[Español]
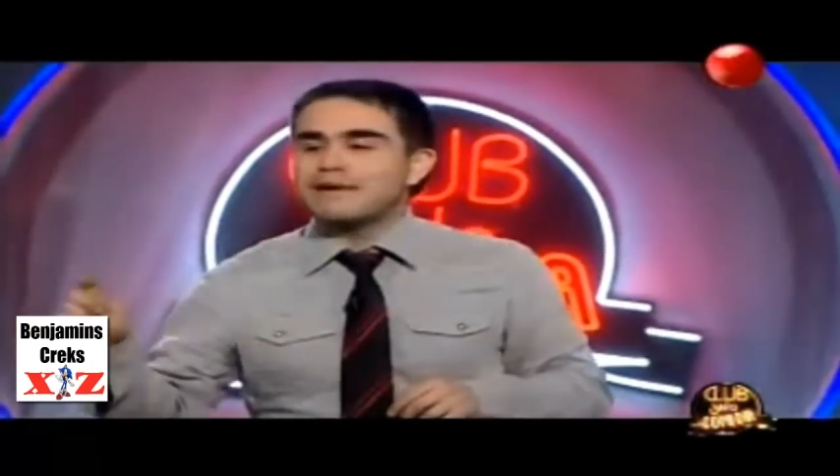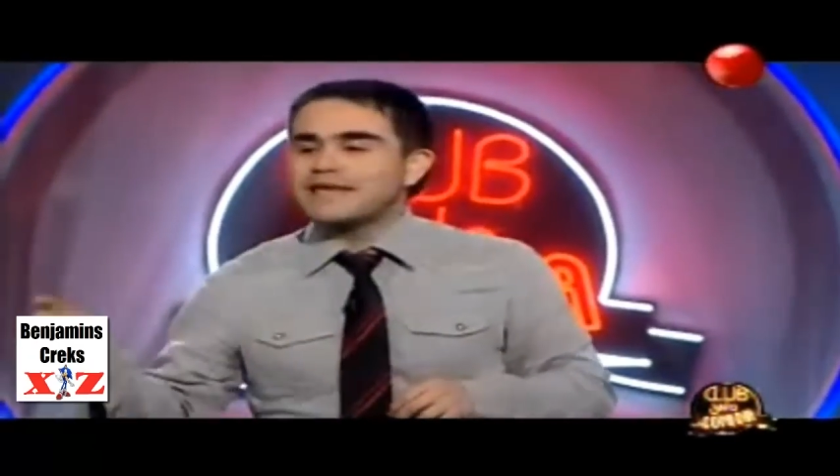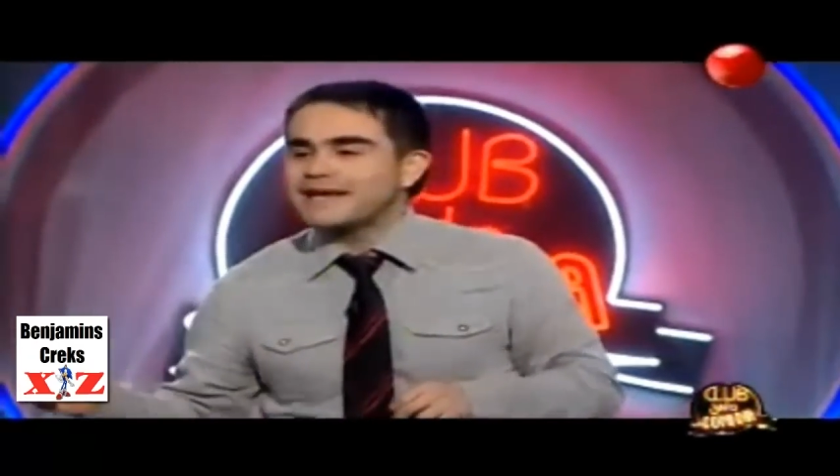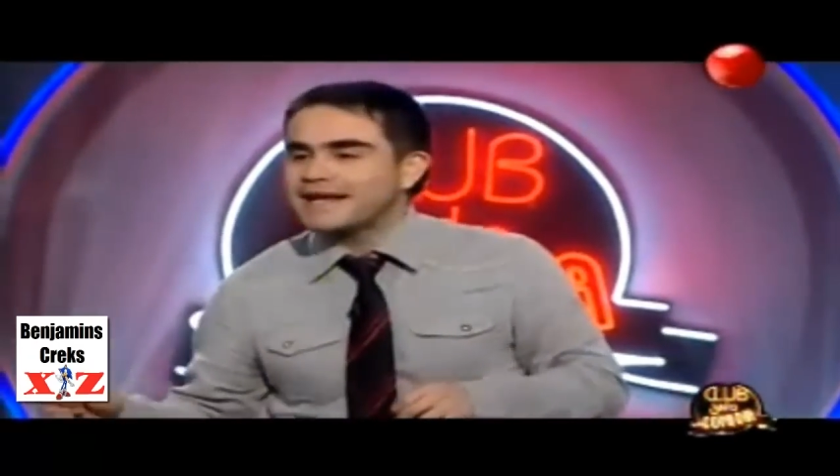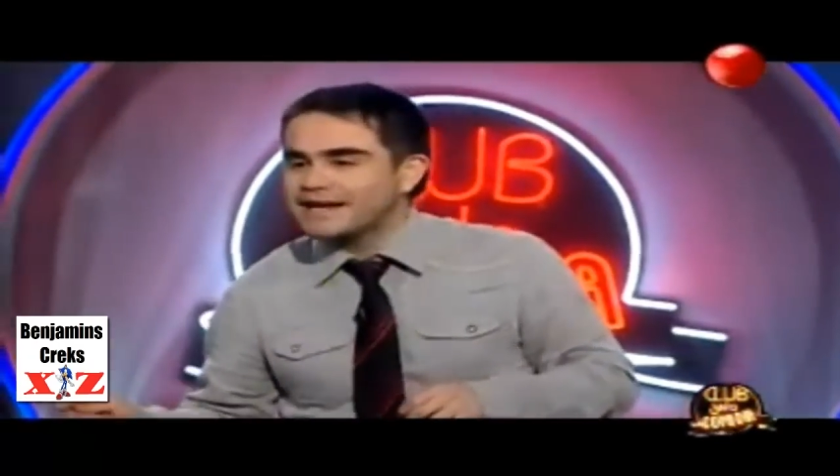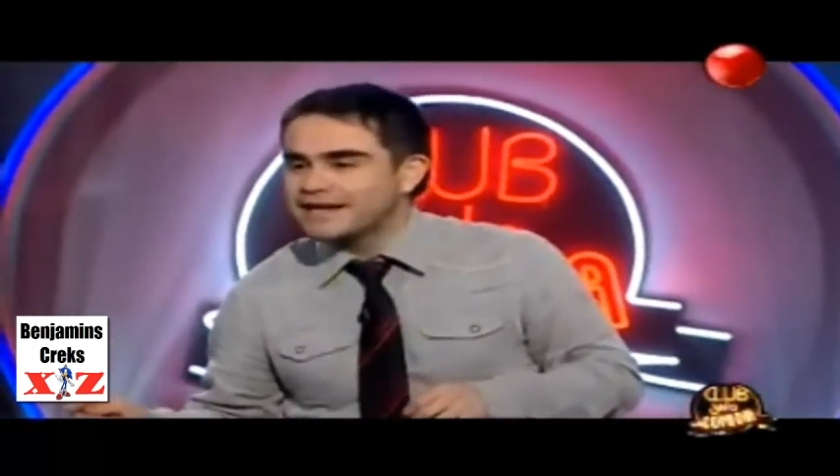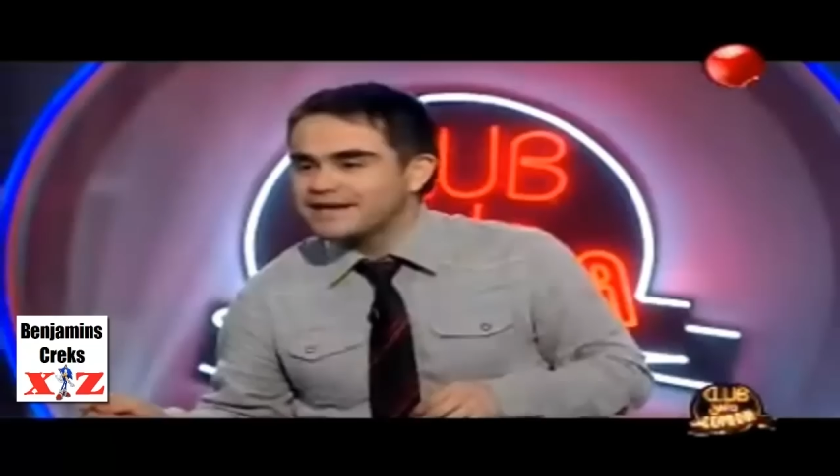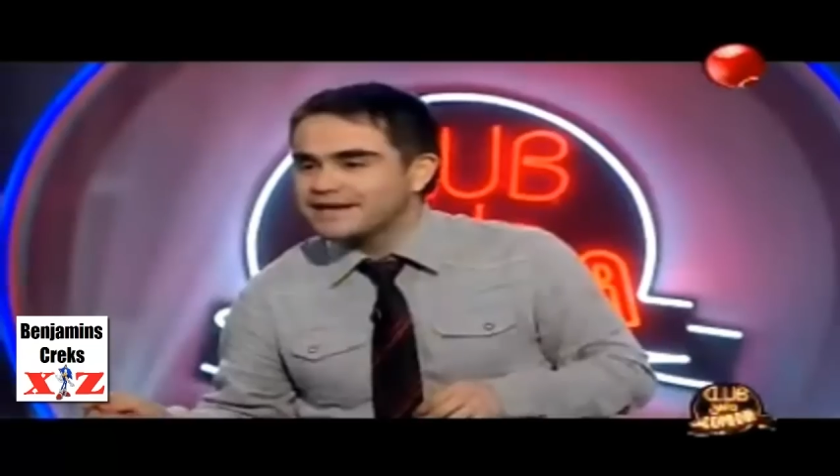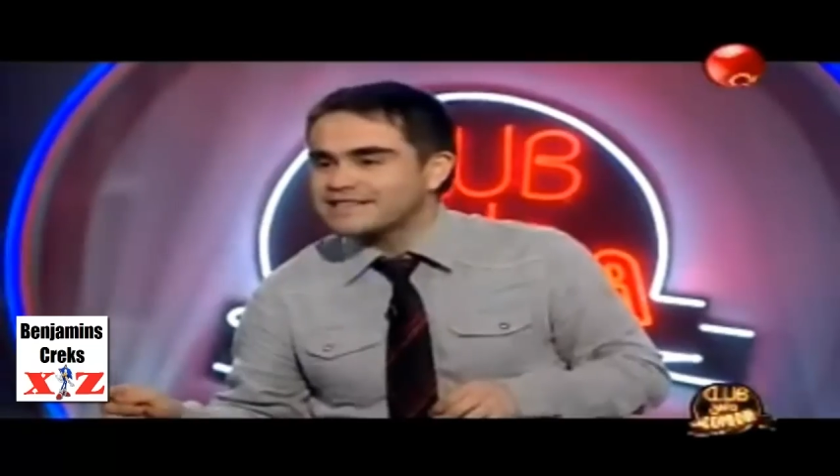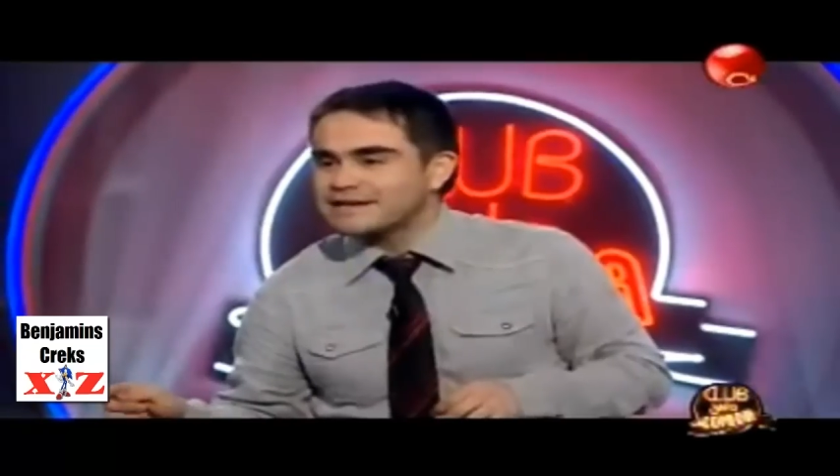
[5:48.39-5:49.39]
mañana.
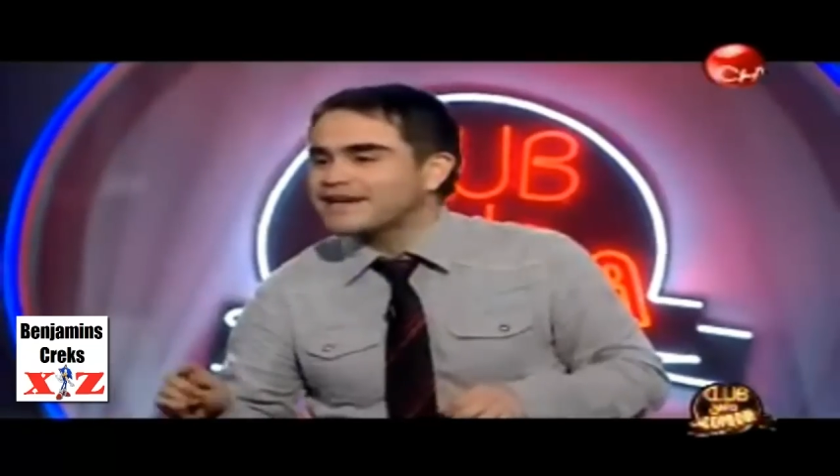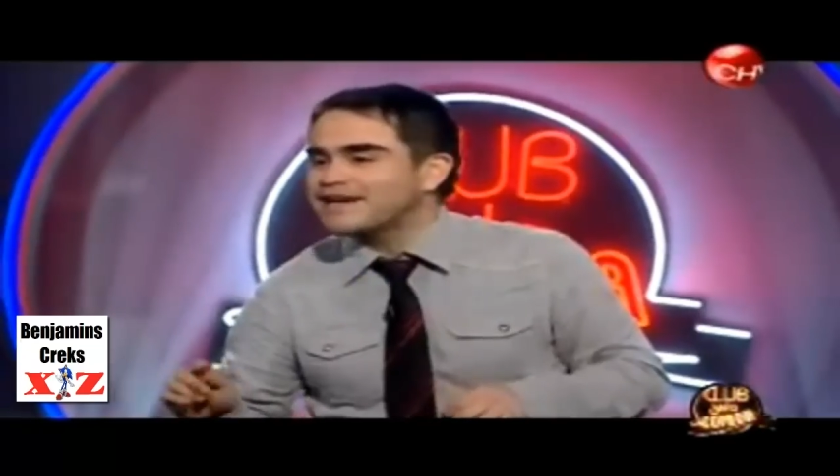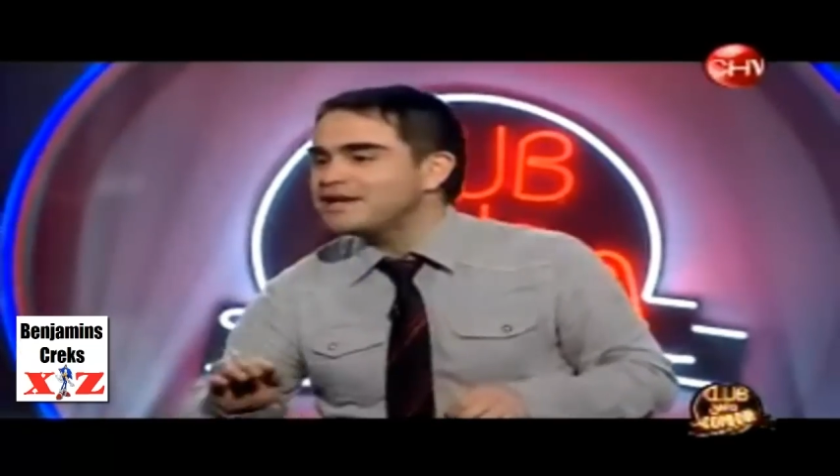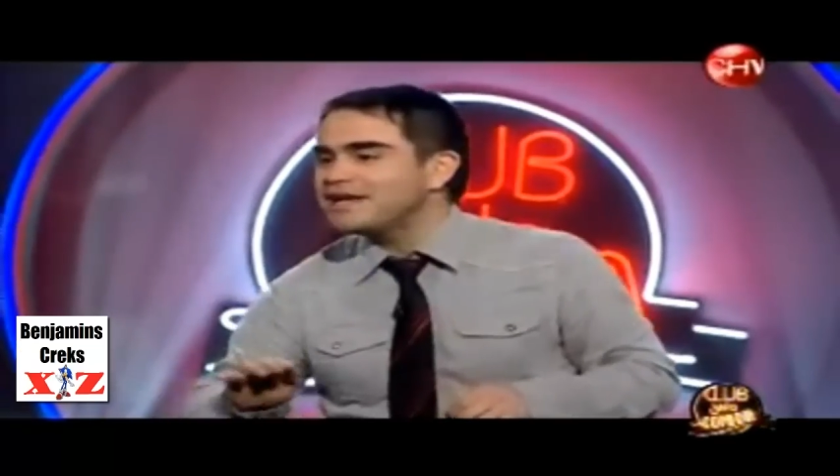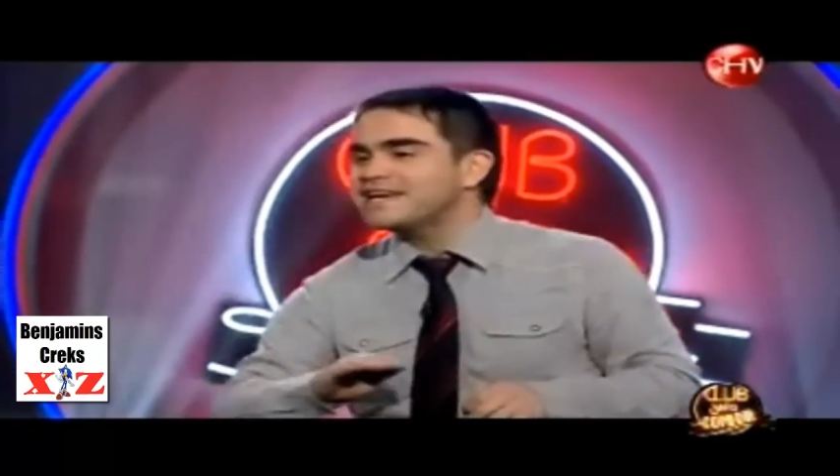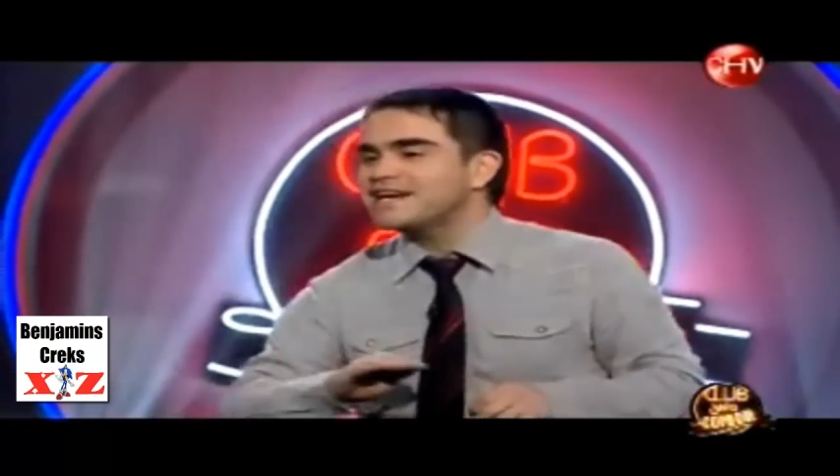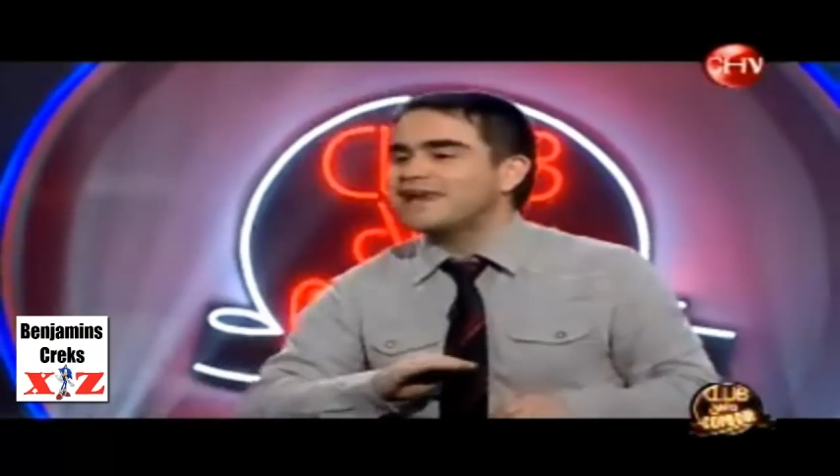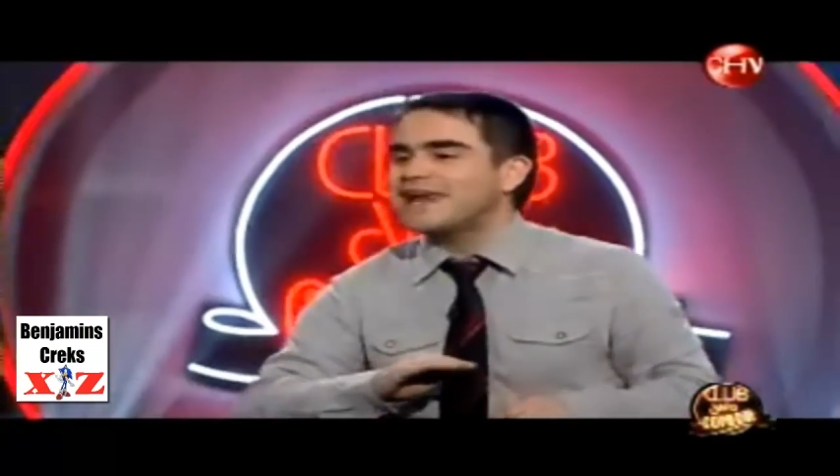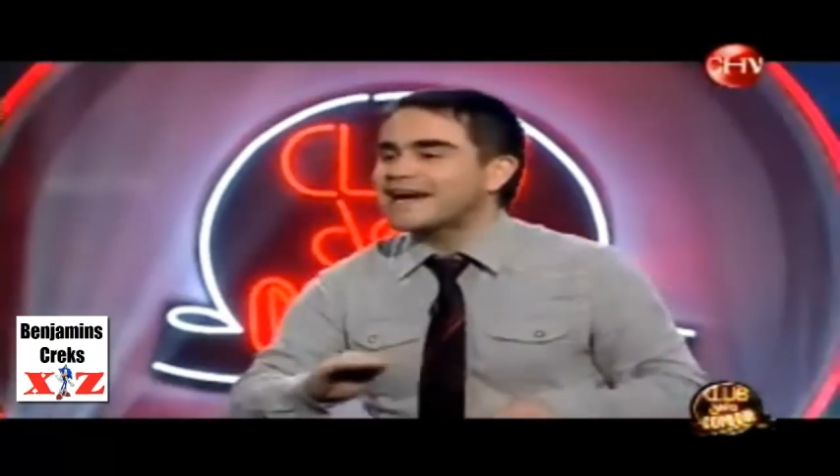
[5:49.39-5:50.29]
Esa manga buena es que llega con la